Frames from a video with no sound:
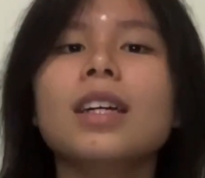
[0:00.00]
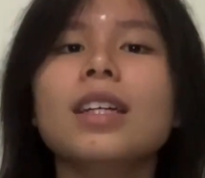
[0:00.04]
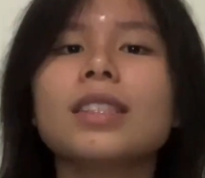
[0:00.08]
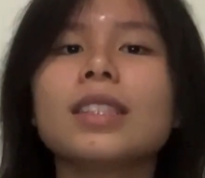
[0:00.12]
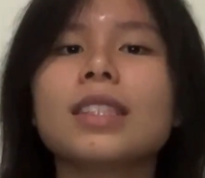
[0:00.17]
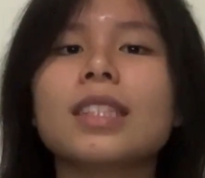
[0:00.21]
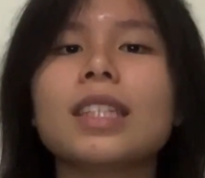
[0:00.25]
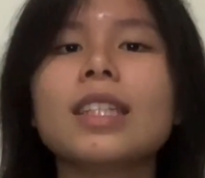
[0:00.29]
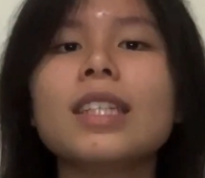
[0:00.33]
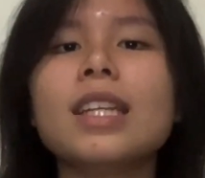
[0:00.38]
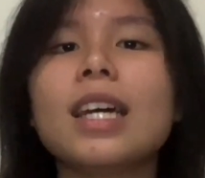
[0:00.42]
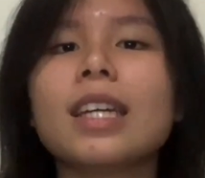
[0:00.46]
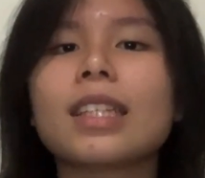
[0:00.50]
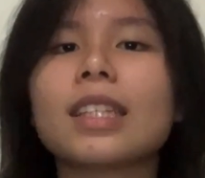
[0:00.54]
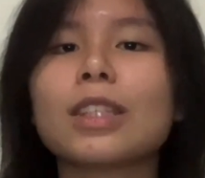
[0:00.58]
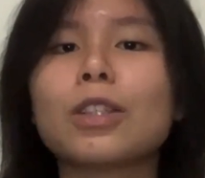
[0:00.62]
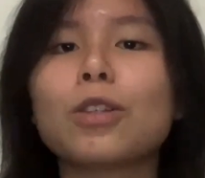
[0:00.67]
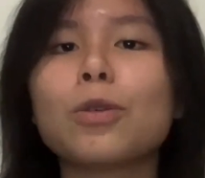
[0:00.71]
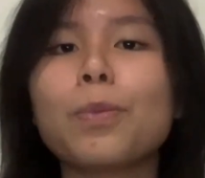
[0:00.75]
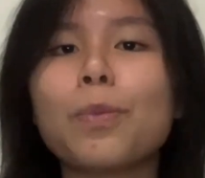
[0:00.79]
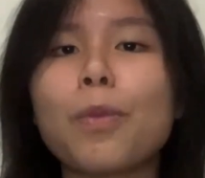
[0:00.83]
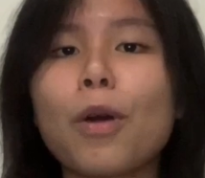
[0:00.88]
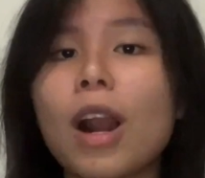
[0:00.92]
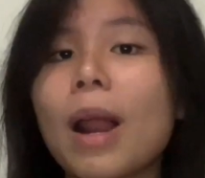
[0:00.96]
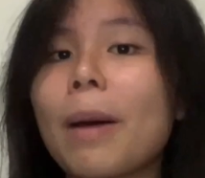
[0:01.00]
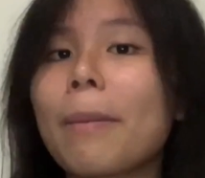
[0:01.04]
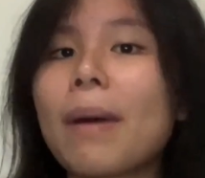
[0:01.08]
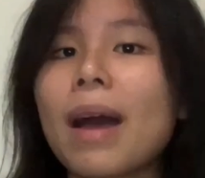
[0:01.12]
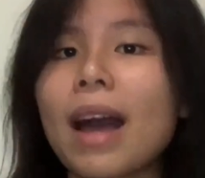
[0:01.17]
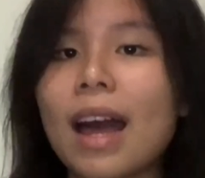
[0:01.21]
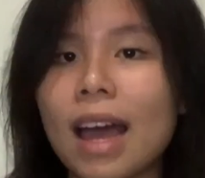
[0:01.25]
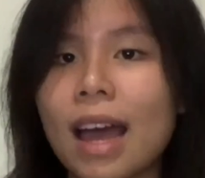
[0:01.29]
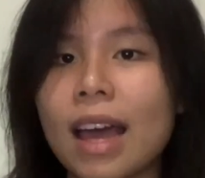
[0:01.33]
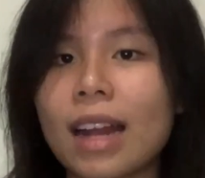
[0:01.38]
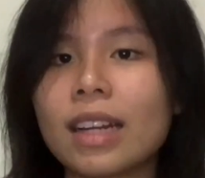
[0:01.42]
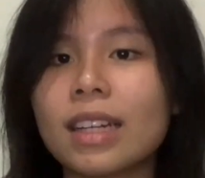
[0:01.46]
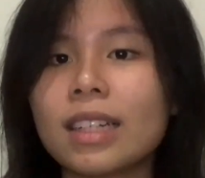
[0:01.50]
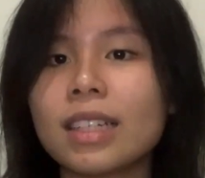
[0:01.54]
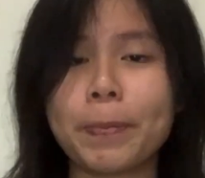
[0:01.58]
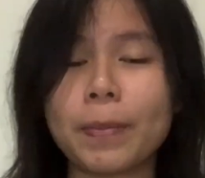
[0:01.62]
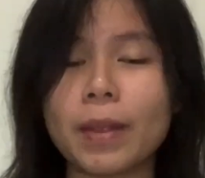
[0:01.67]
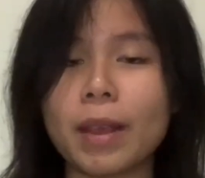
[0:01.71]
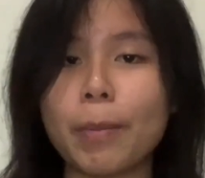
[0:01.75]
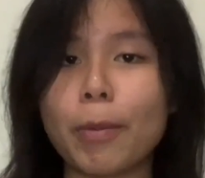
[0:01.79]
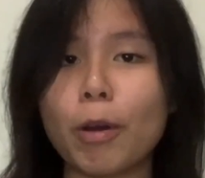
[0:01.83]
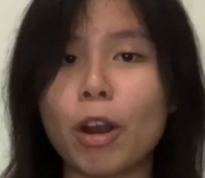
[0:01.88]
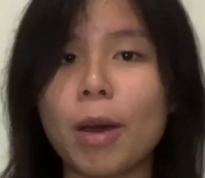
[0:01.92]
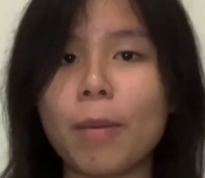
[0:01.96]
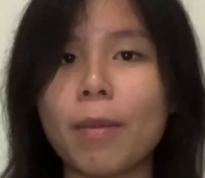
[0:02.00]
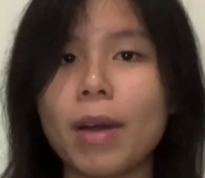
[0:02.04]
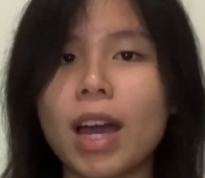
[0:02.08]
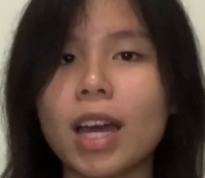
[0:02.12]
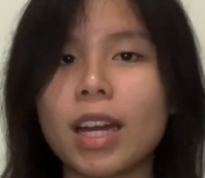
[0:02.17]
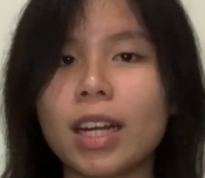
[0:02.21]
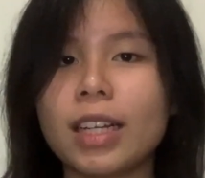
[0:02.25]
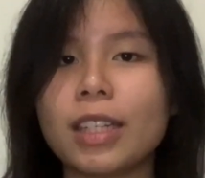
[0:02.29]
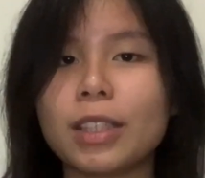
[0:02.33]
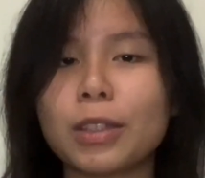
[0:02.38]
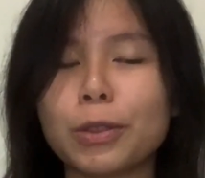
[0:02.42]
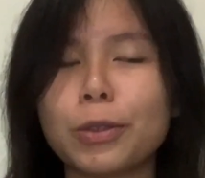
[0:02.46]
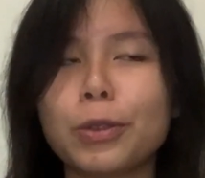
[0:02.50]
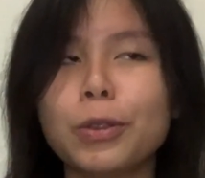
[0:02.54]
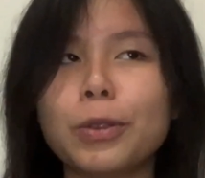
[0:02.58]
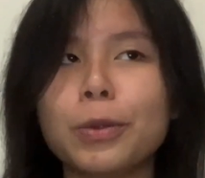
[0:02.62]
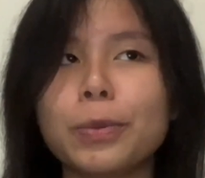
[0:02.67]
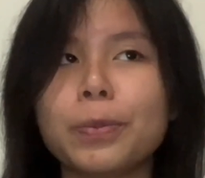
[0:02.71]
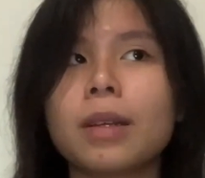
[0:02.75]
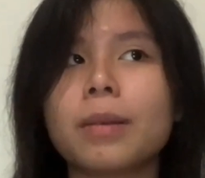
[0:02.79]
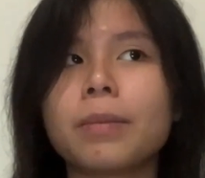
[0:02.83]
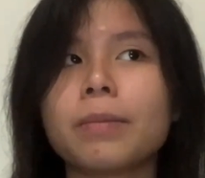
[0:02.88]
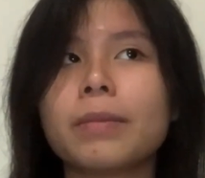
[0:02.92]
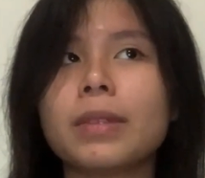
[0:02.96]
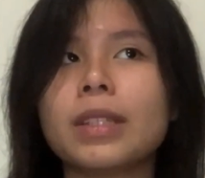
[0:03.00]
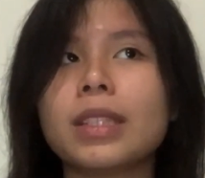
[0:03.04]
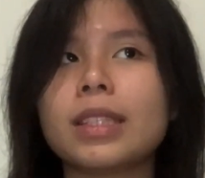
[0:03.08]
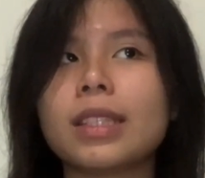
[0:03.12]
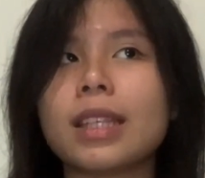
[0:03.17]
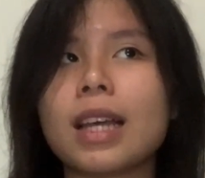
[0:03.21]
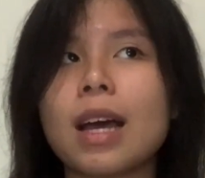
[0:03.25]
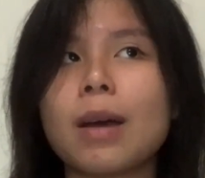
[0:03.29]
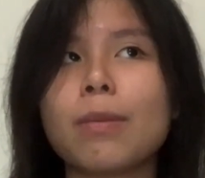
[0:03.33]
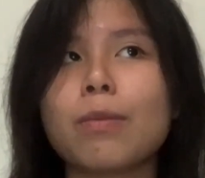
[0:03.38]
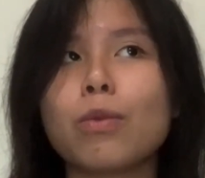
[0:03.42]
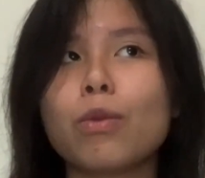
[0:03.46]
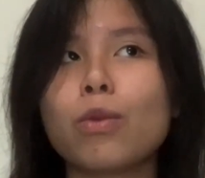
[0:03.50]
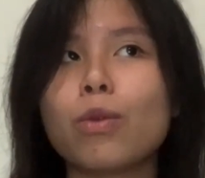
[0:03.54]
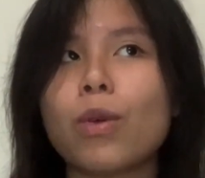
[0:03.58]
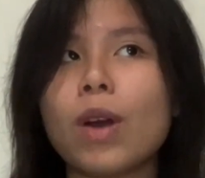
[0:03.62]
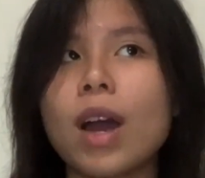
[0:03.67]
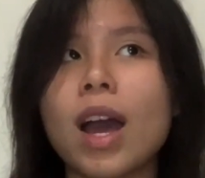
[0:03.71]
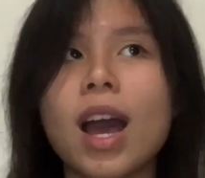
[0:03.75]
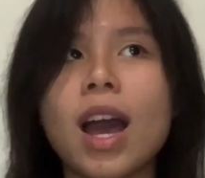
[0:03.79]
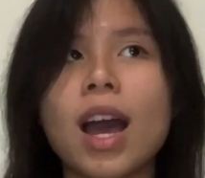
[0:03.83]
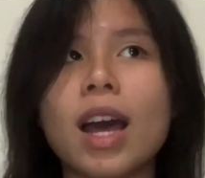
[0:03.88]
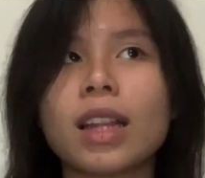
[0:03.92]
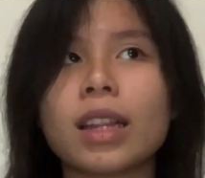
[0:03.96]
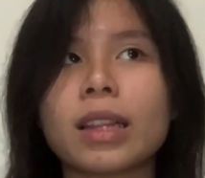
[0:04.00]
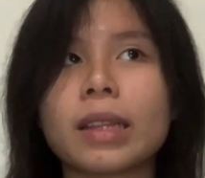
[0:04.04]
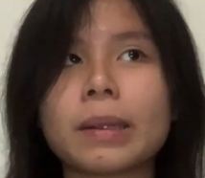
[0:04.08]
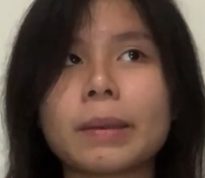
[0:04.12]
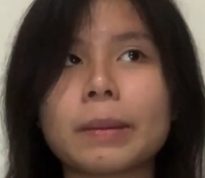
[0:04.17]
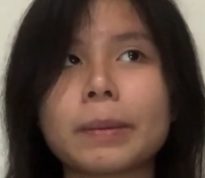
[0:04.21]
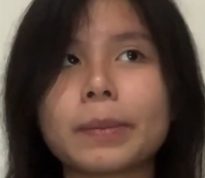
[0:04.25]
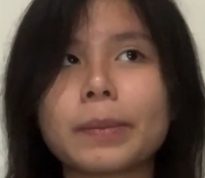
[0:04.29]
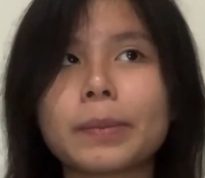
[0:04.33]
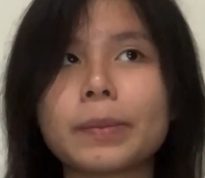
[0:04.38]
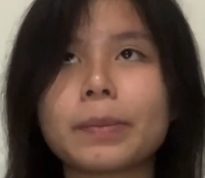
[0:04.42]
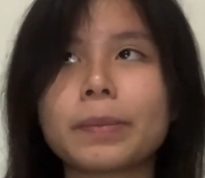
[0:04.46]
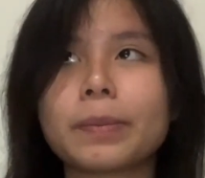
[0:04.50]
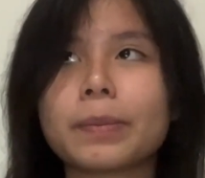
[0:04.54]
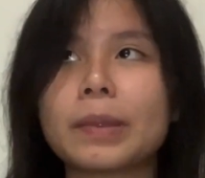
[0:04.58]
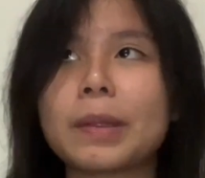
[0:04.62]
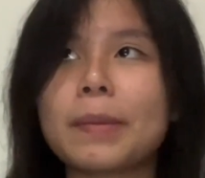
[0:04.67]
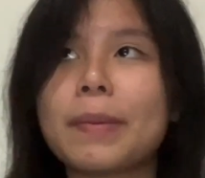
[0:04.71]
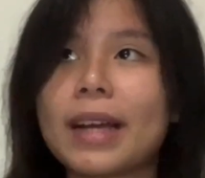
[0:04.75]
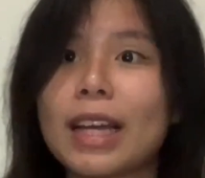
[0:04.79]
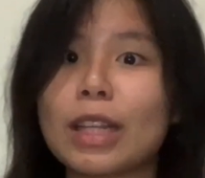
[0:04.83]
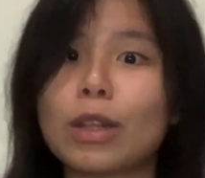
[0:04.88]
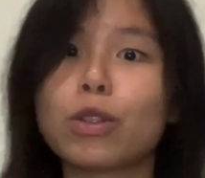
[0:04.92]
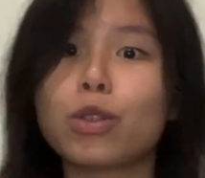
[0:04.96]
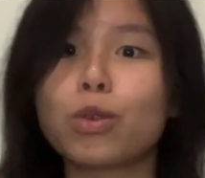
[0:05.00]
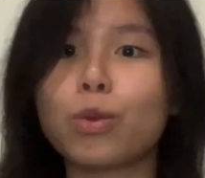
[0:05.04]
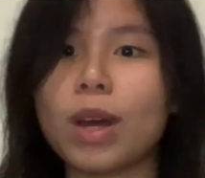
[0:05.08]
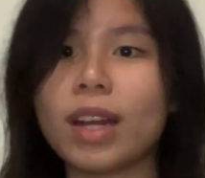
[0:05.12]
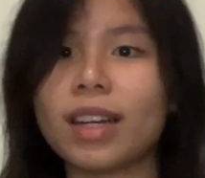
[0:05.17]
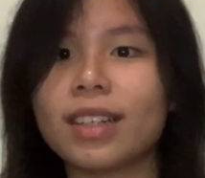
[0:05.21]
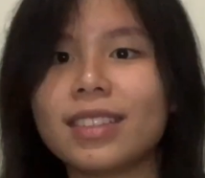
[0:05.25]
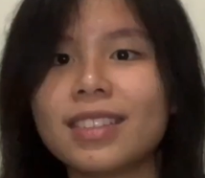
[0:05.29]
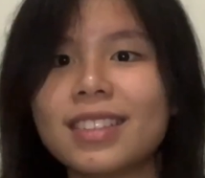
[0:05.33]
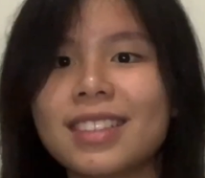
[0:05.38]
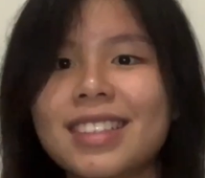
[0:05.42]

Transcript: jadi diet itu pola makan pola makanan itu bisa buat berbagai tujuan